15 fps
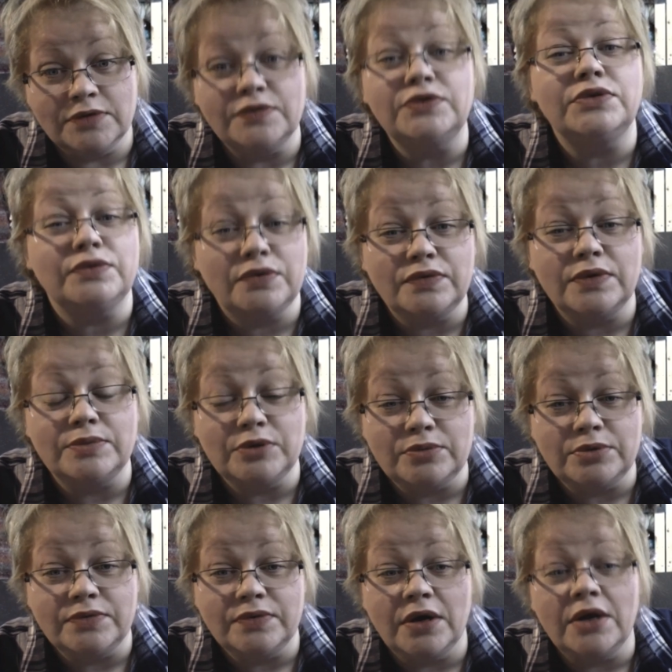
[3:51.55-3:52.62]
Всего вам
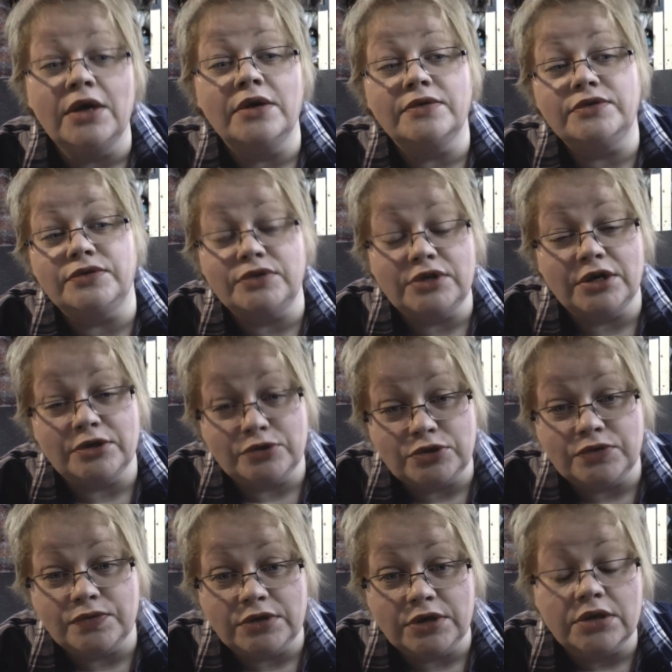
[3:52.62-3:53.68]
доброго, всего
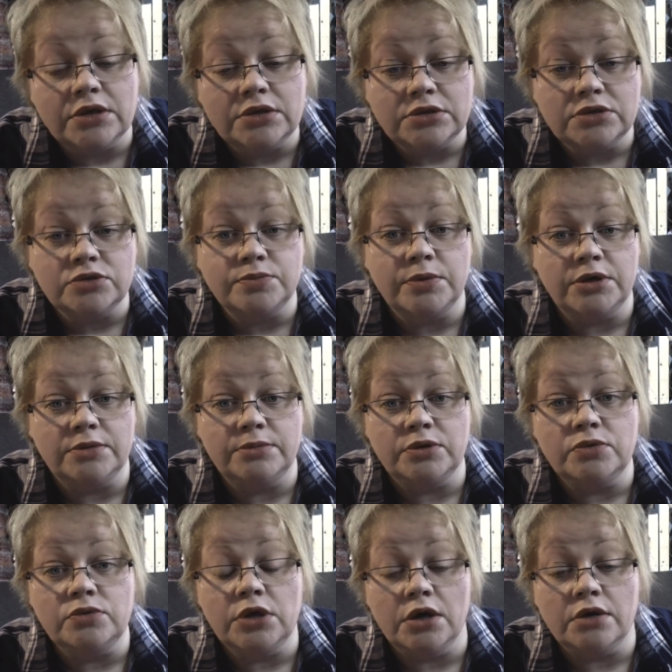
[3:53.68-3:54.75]
хорошего. Я надеюсь, мои
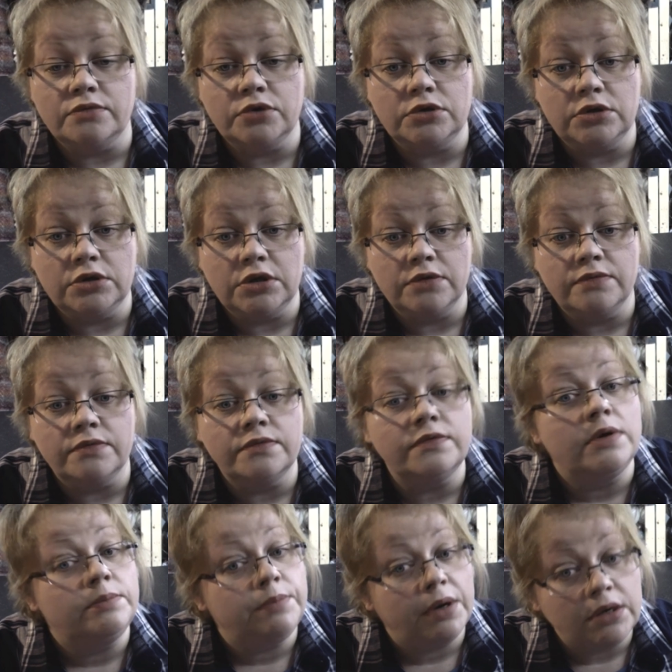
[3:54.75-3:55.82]
минутки о войлоке
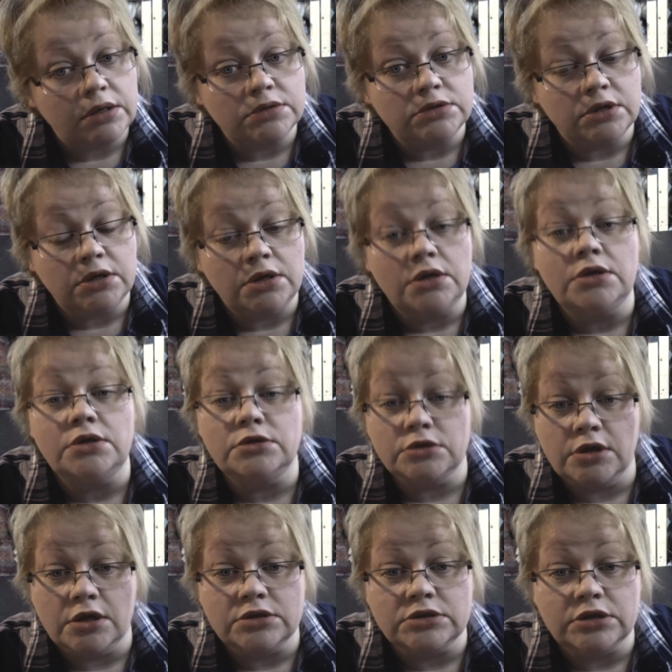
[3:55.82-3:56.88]
вам полезны и
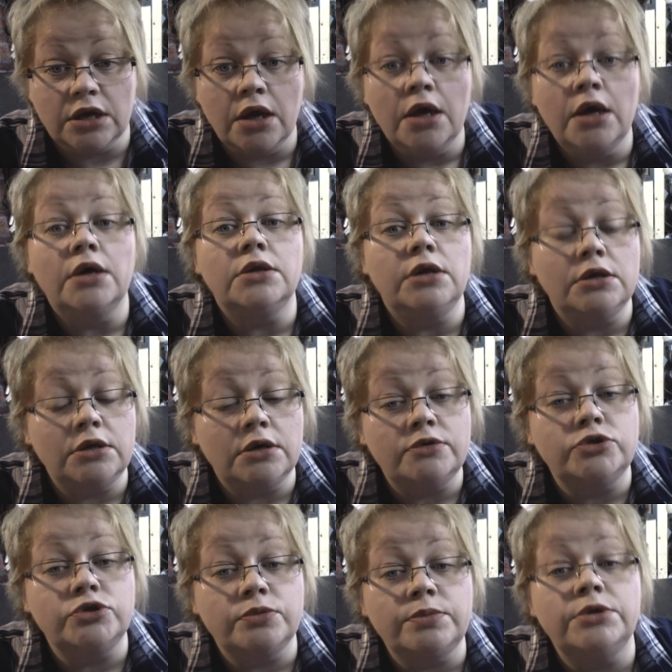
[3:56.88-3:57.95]
интересны. Для
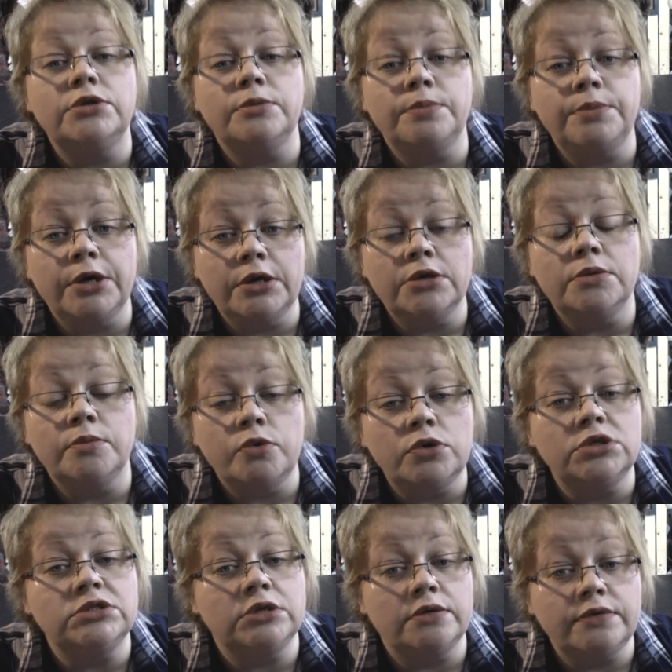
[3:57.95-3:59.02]
того, чтобы этот проект
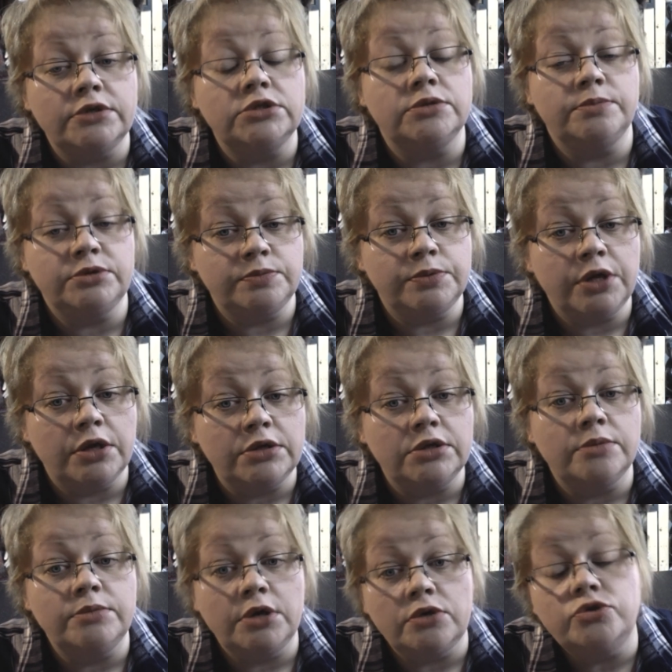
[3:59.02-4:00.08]
мог оставаться бесплатным, я